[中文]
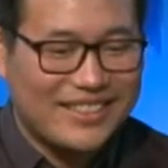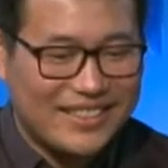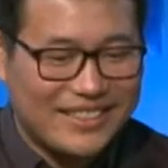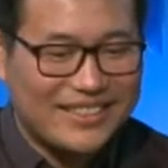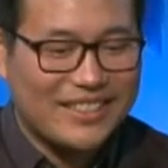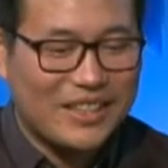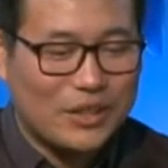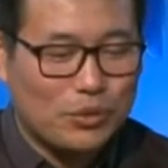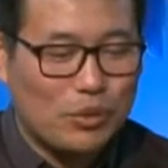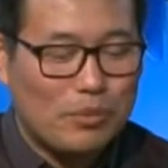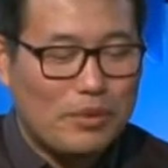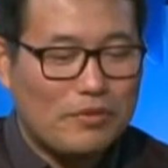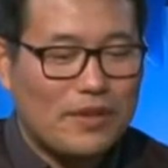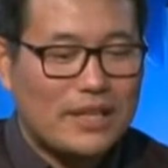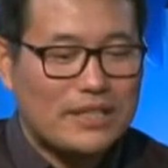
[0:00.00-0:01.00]
的，是的，是的。我
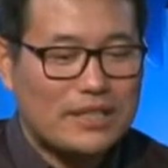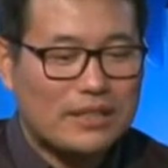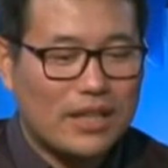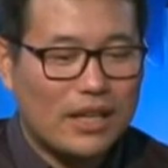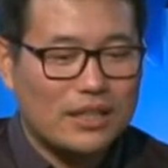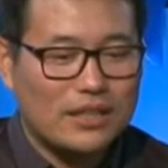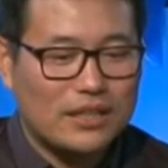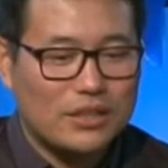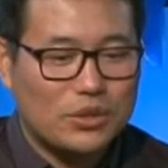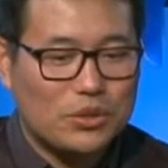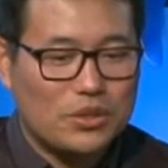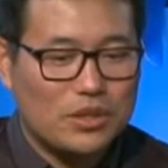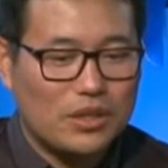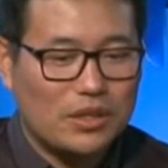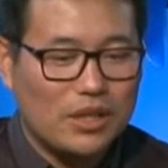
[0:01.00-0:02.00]
们发现他的就
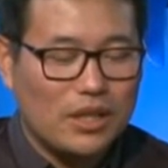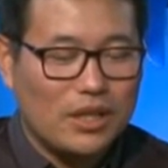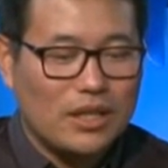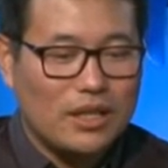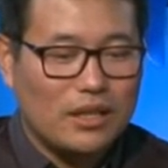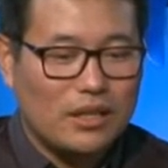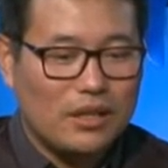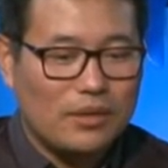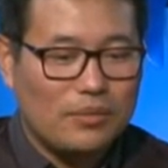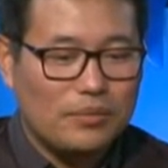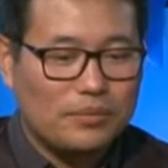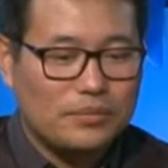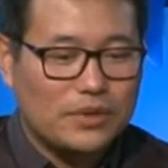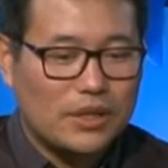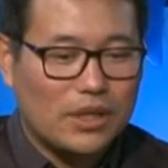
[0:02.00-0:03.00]
是
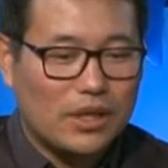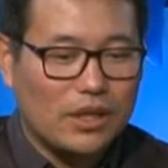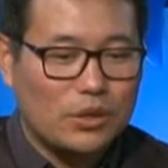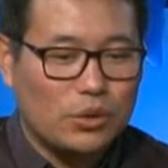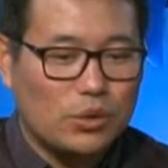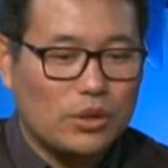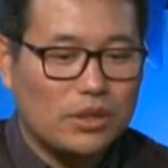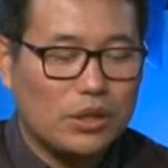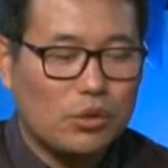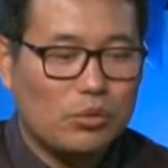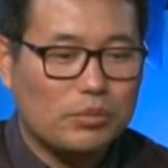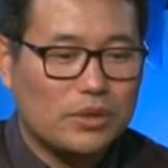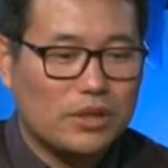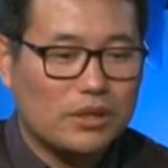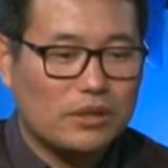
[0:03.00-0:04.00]
嗯，很多人给我
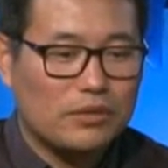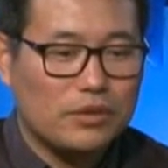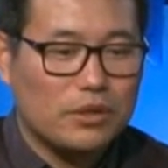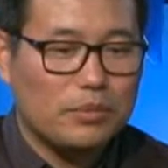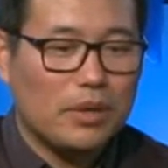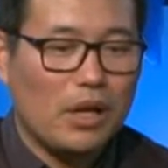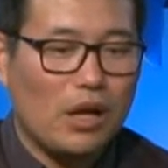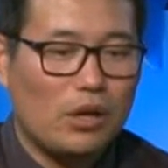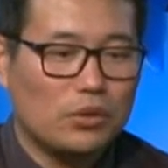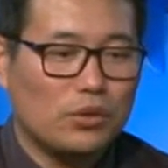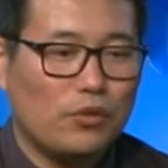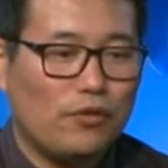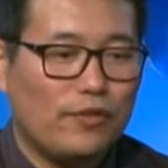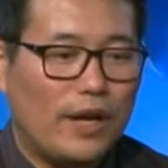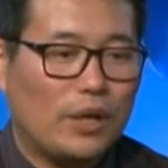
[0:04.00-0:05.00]
们一个特别好的
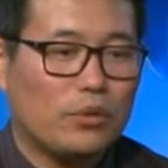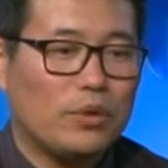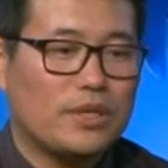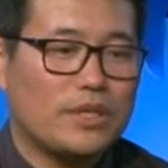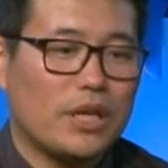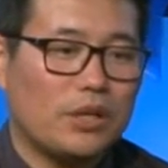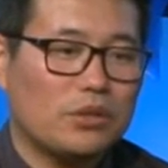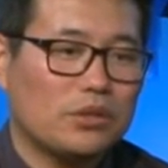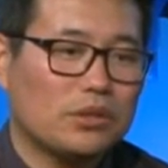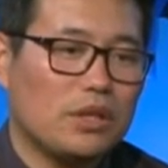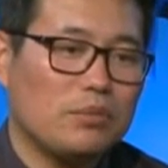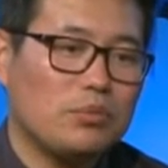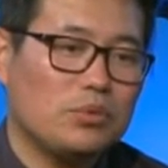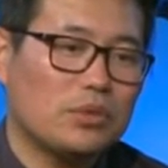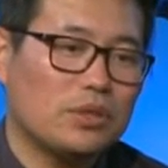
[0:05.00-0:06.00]
反馈，在于就是
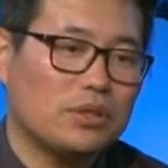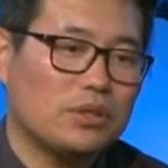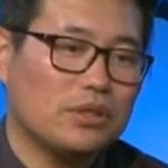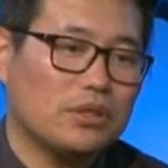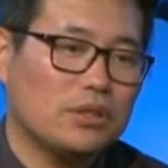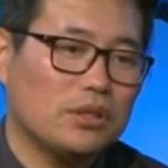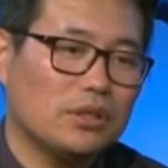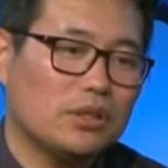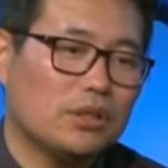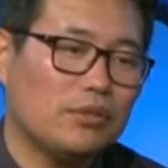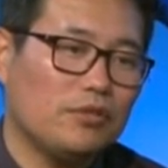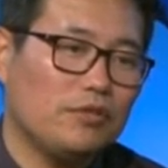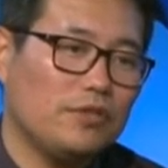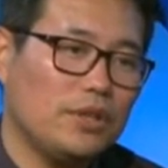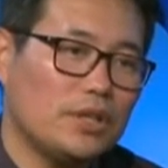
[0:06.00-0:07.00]
他们觉得这是一个
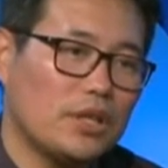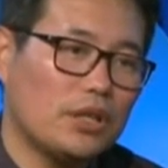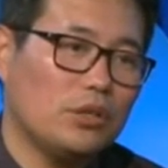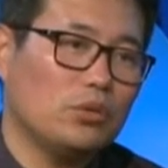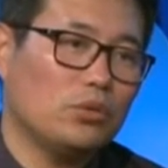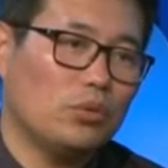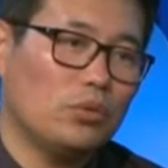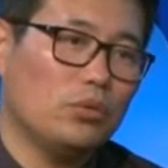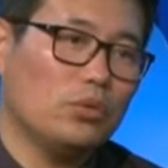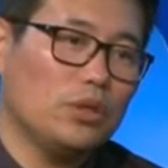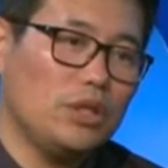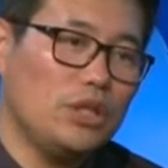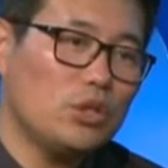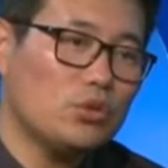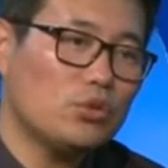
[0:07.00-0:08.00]
非常有
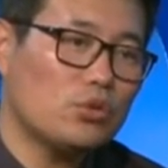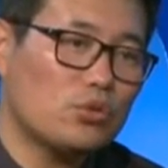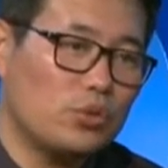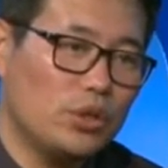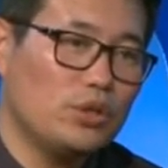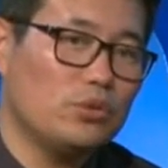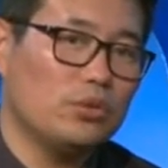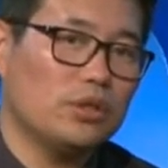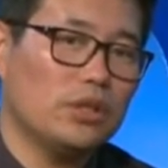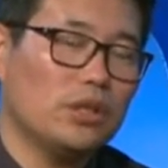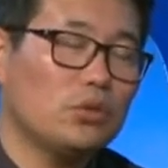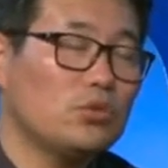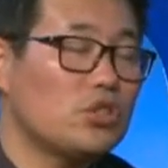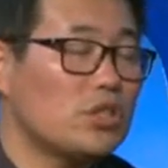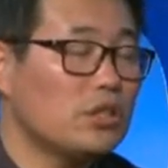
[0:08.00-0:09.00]
艺术水准的，
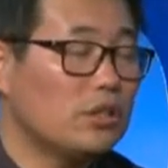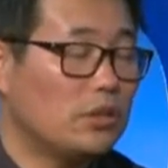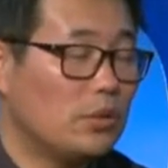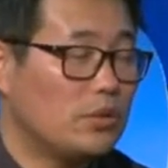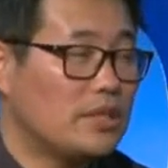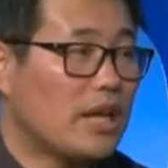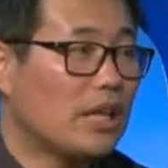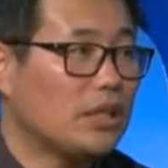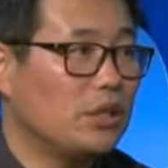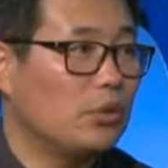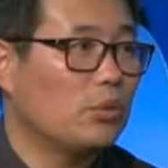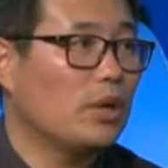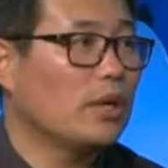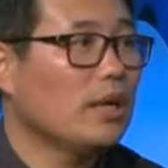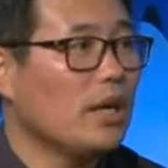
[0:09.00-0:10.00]
又适合于家庭
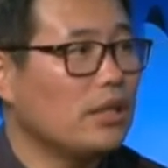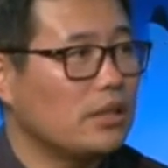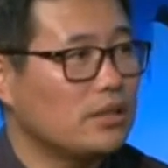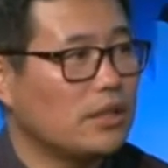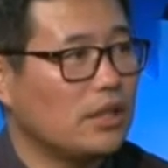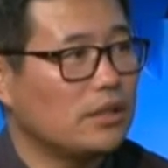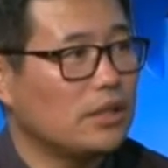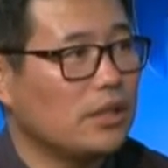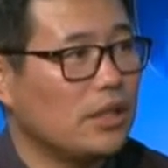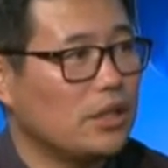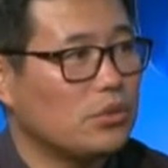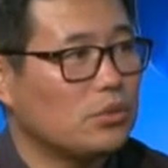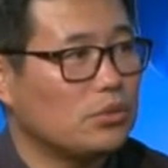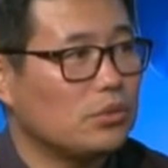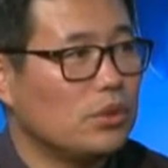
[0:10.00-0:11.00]
观看的这样的一个
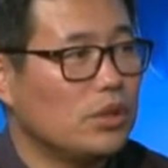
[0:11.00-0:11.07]
演出。